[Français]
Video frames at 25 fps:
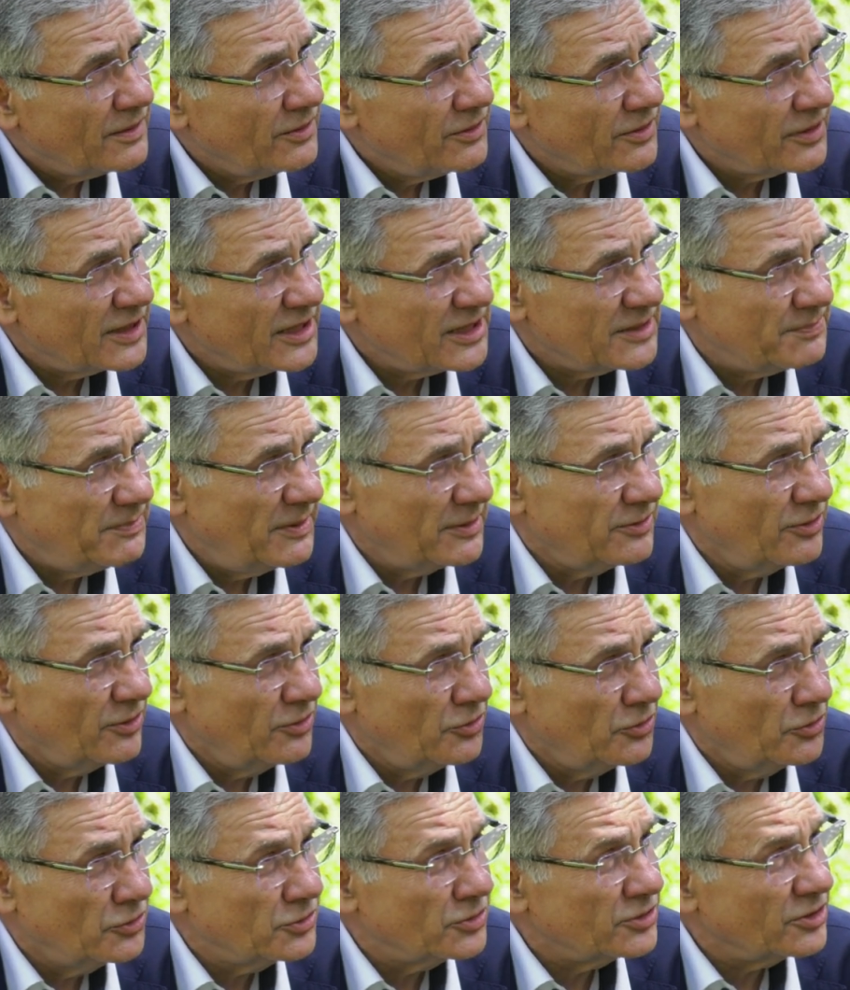Le respect de
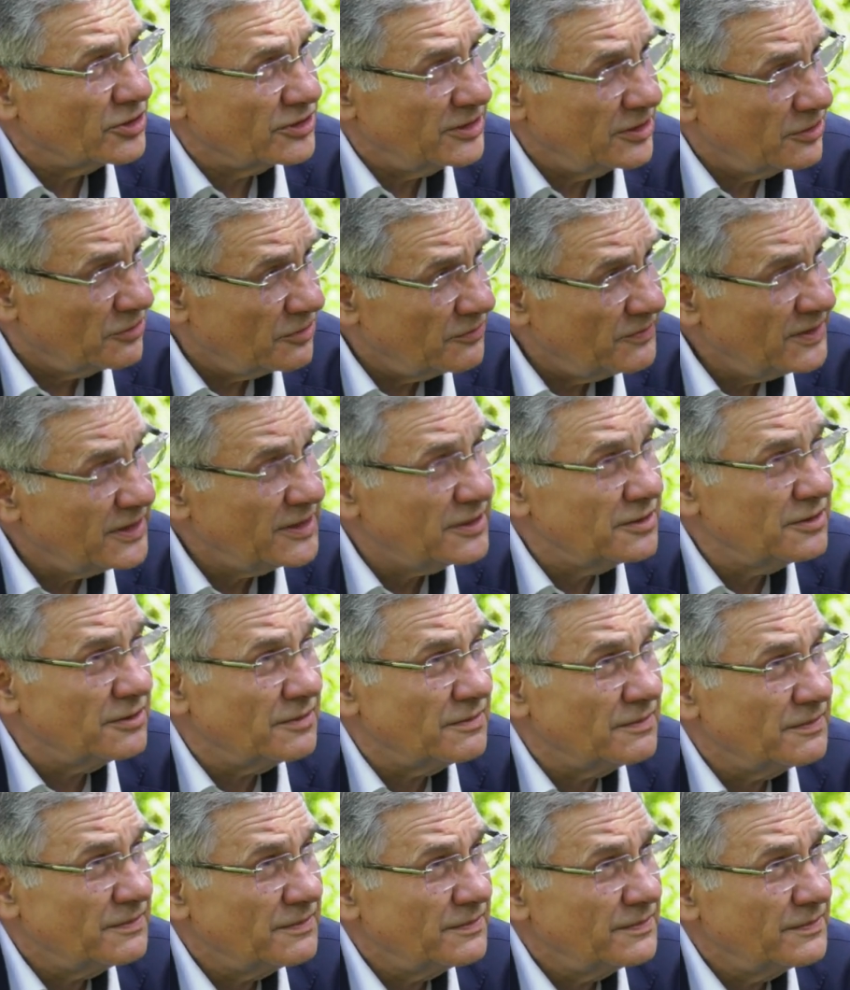l'autre dans ses
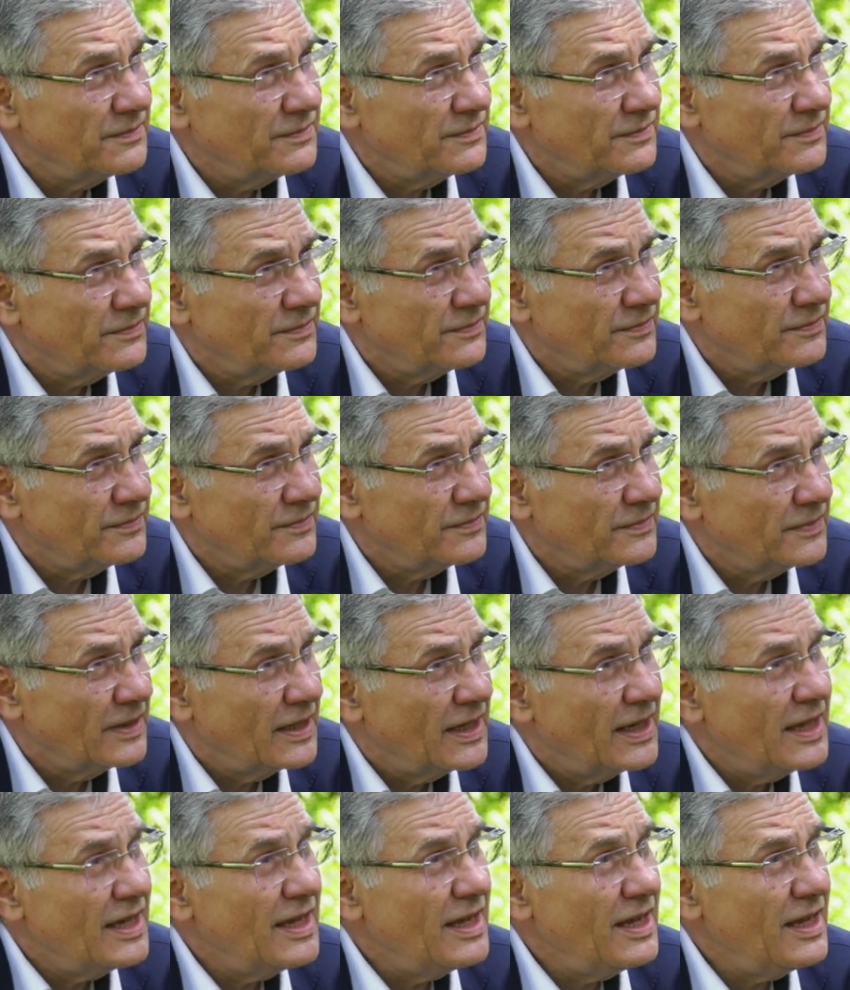convictions
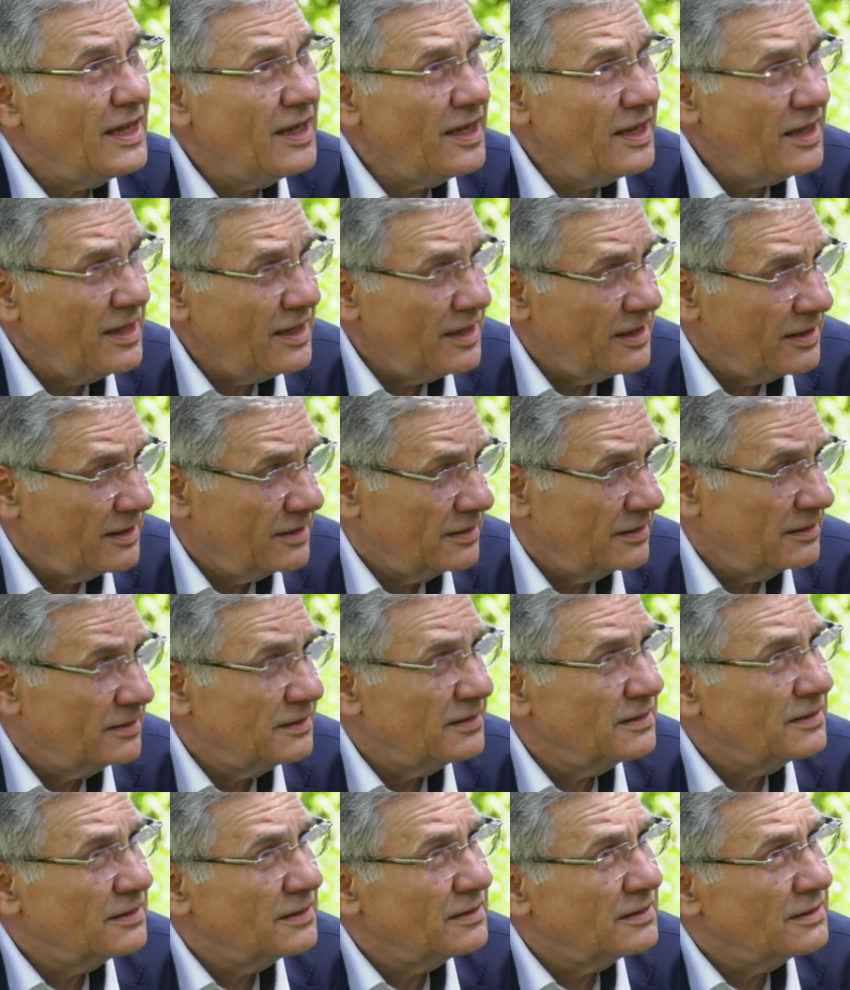et
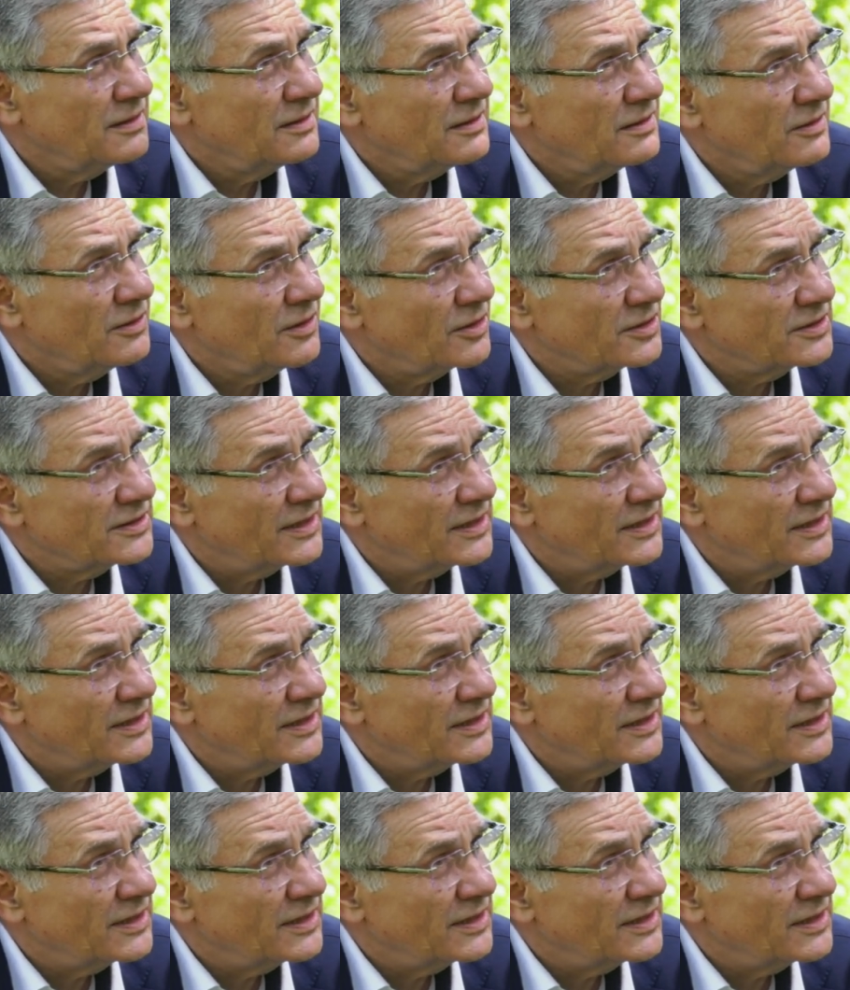dans